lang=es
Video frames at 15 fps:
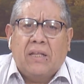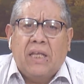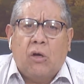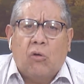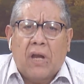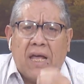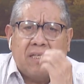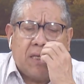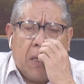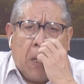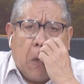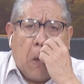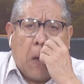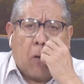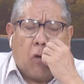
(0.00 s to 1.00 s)
Nicolás,
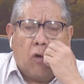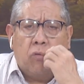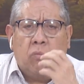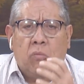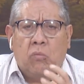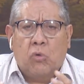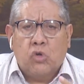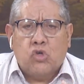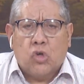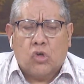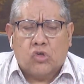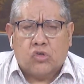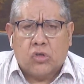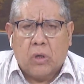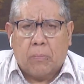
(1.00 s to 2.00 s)
con
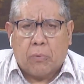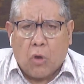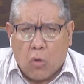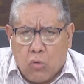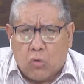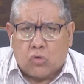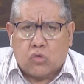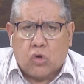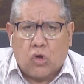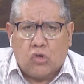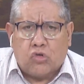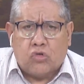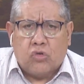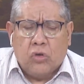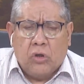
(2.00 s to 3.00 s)
muchos eh,
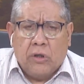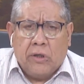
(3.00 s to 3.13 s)
productos